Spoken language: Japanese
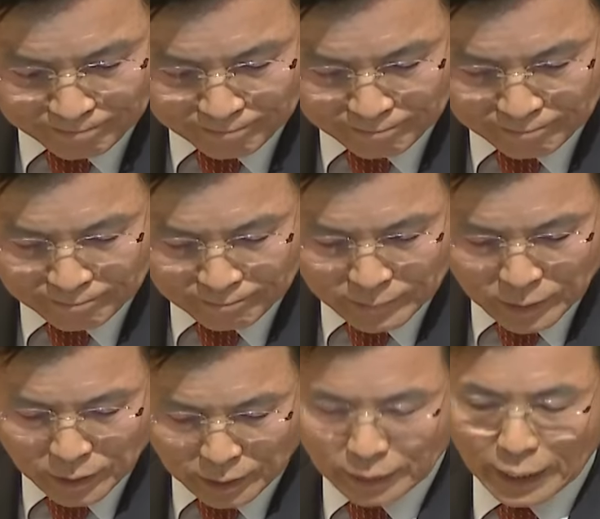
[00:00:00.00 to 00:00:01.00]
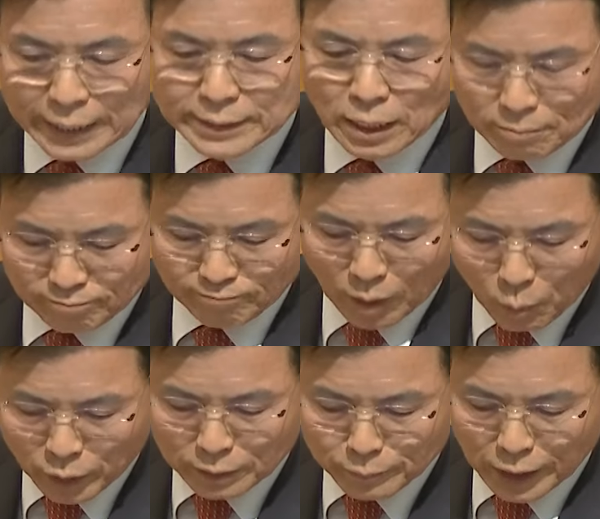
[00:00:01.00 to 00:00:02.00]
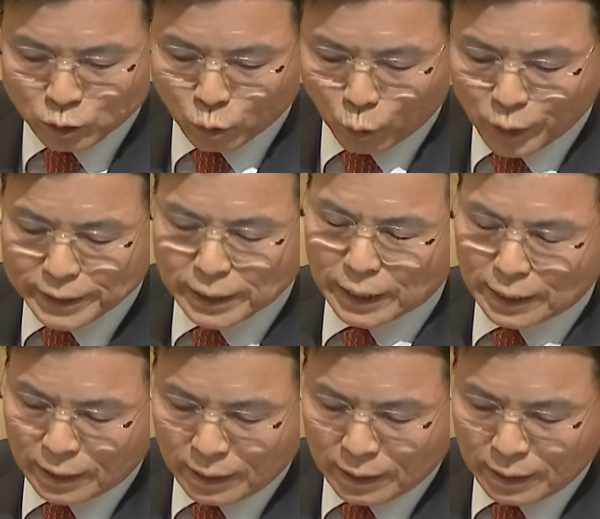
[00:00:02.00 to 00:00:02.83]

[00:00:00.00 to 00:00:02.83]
と言われたお母様でした